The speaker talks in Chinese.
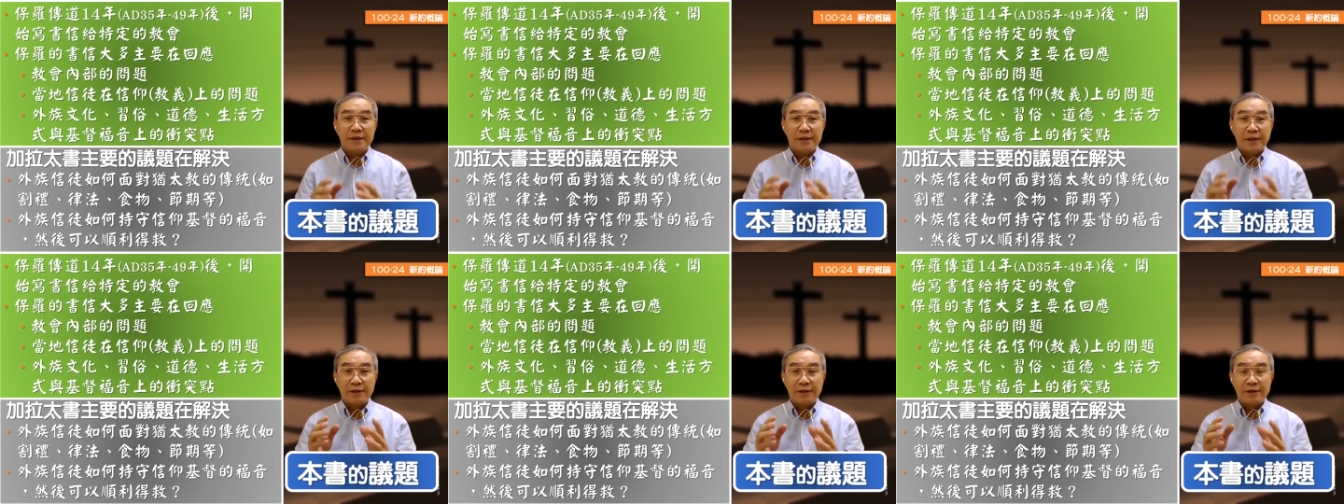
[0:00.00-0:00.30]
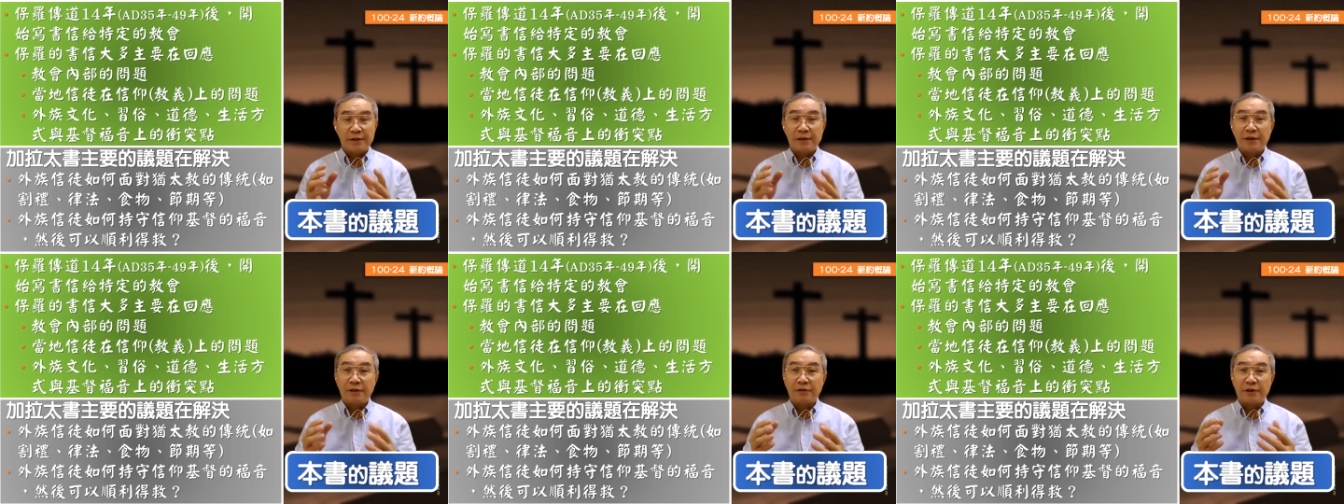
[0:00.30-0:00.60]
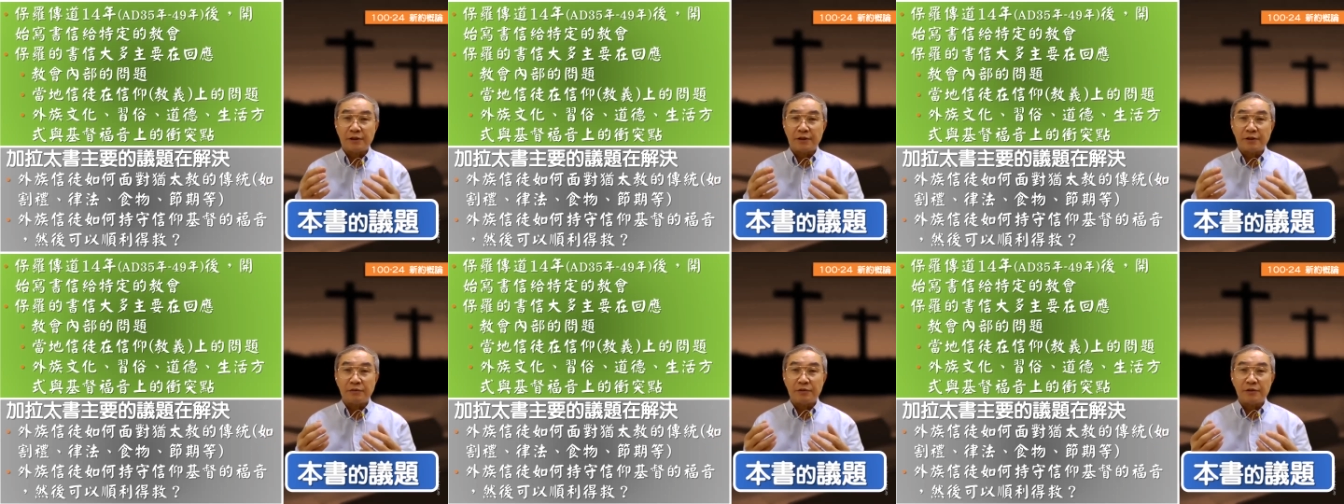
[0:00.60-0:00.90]
他真正要
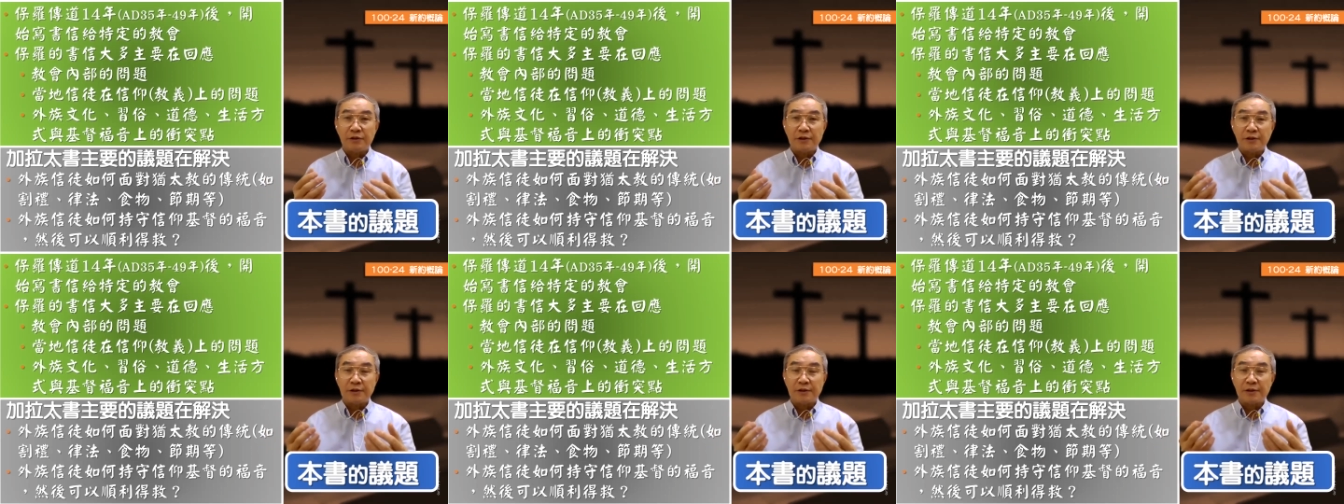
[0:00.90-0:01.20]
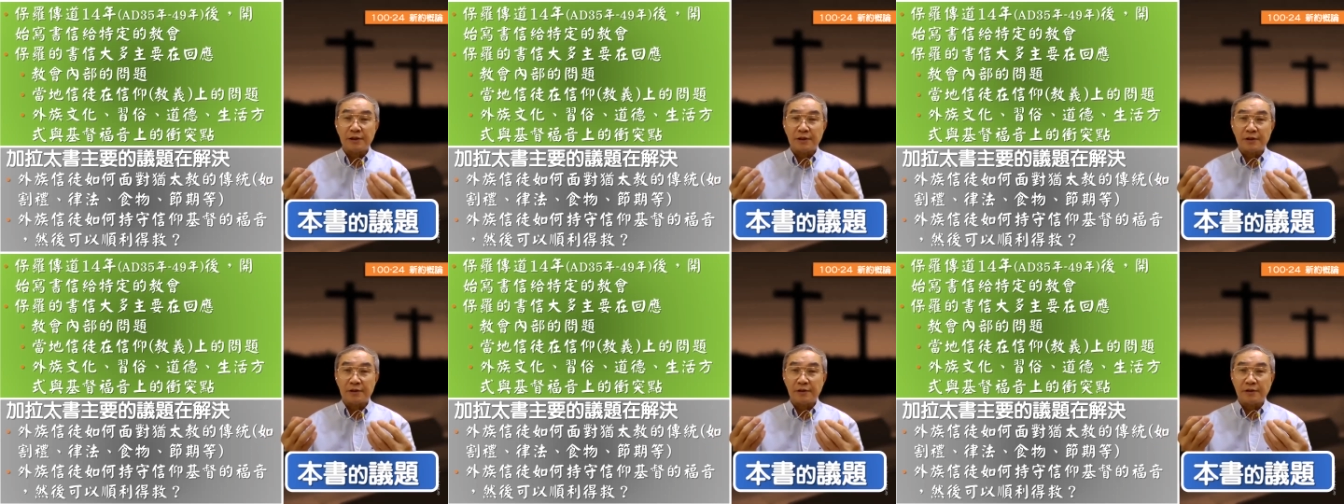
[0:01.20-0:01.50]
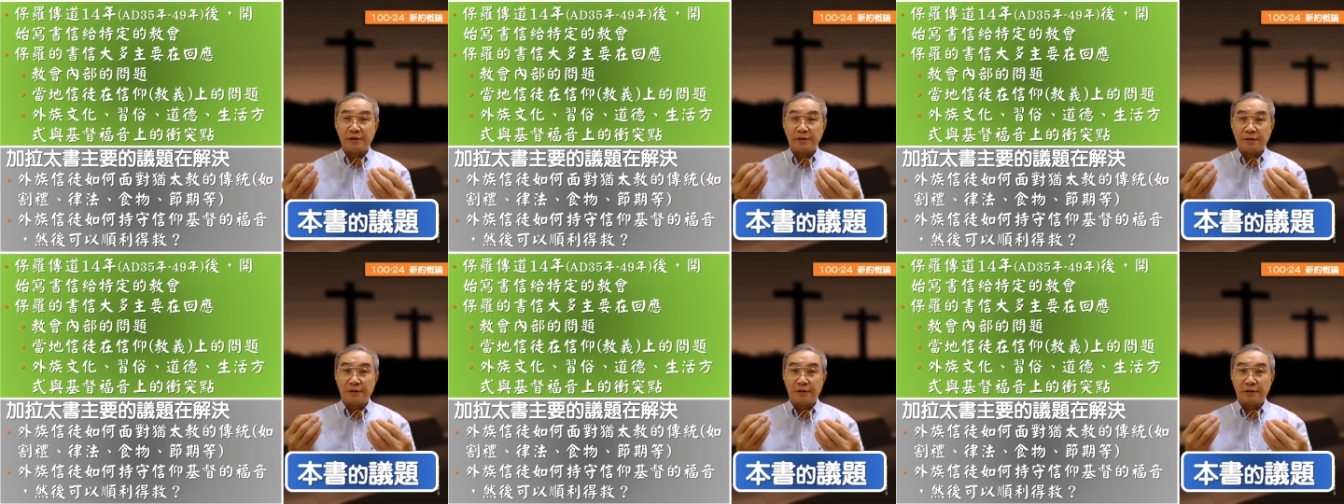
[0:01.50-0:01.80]
解决的问题实际上
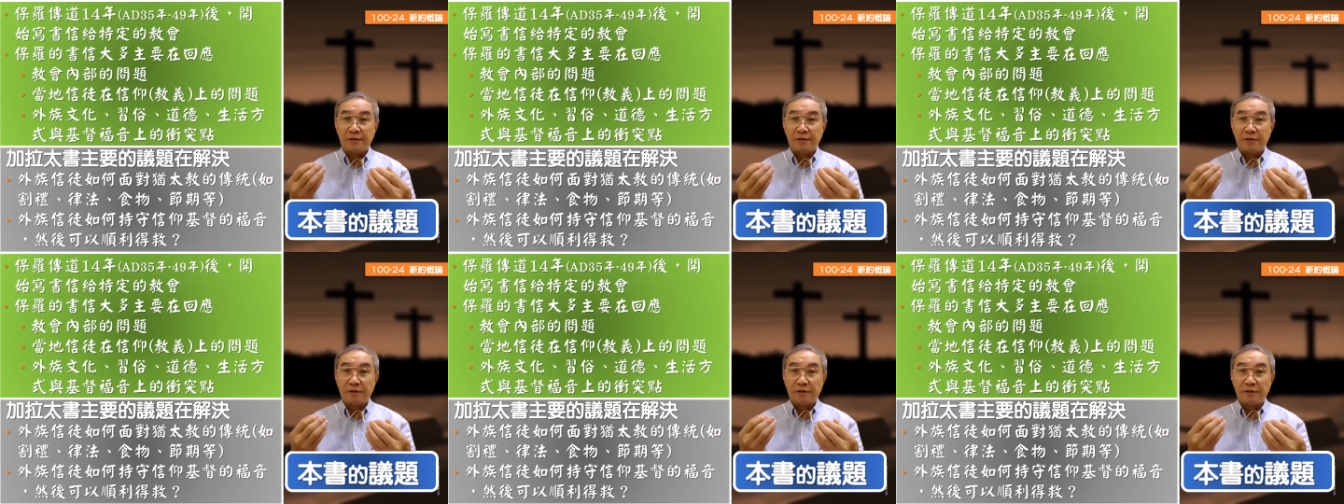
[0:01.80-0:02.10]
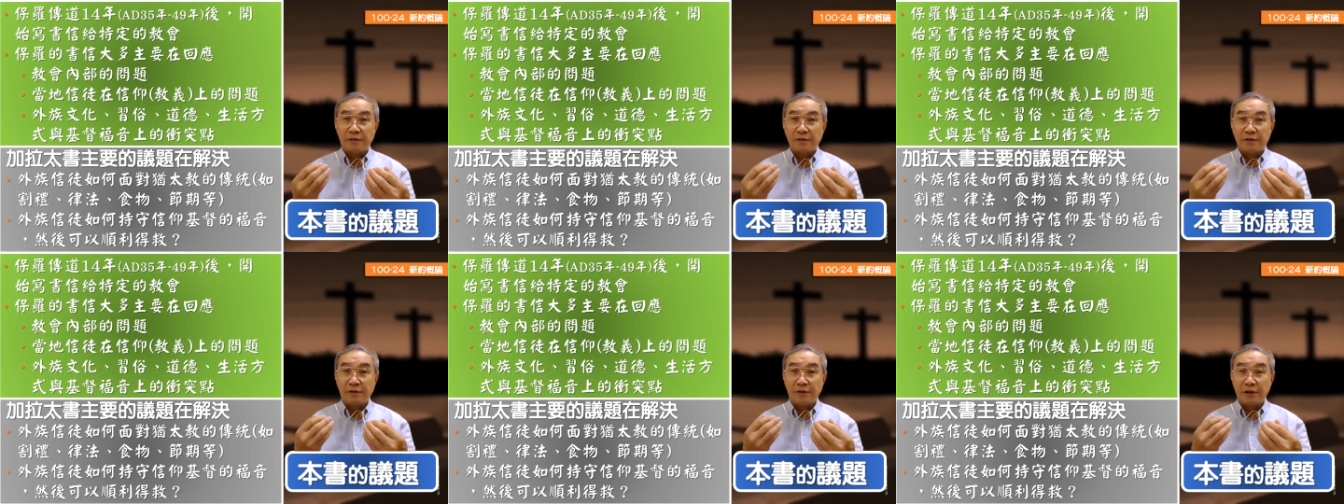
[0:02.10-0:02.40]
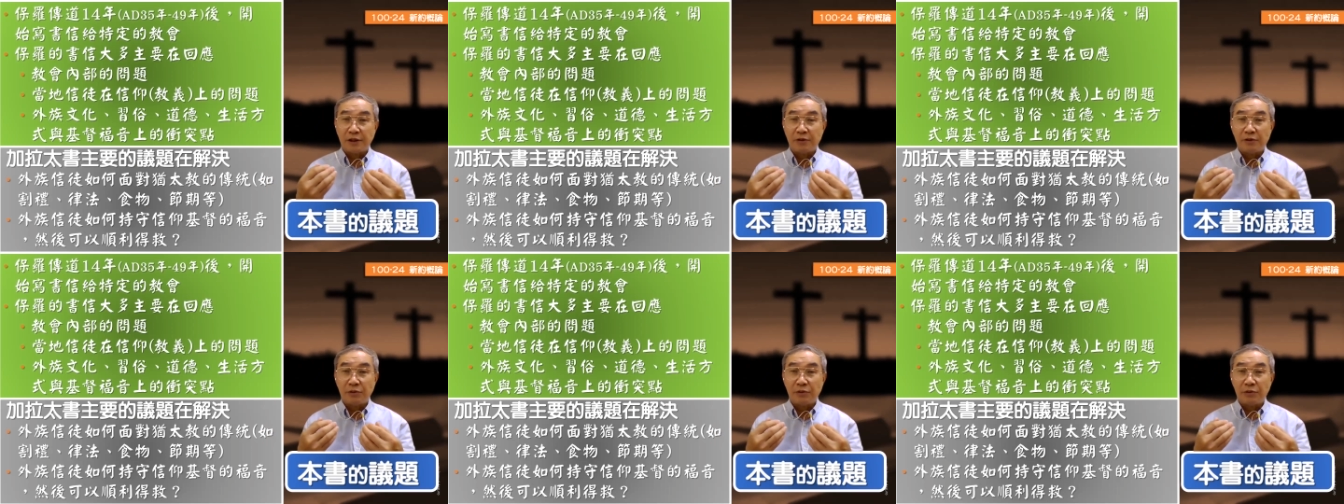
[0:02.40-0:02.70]
是
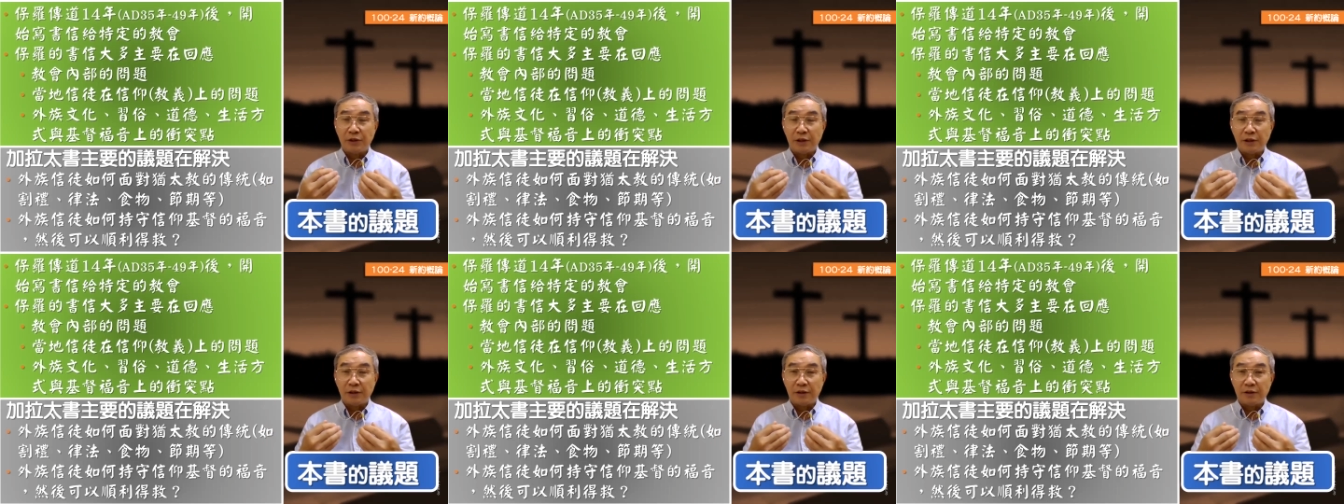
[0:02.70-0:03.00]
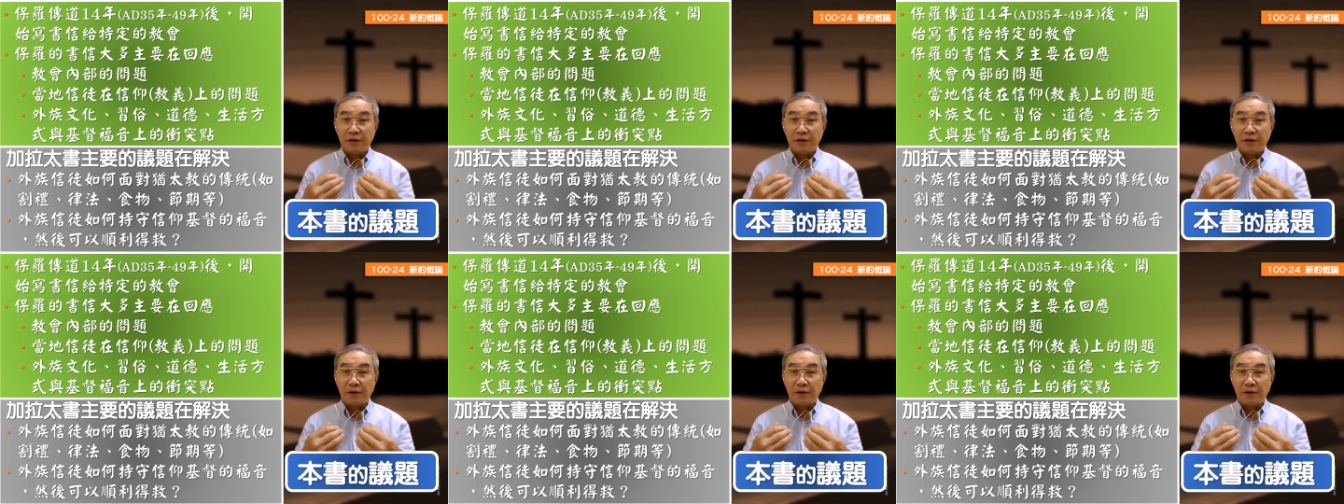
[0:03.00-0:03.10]
针对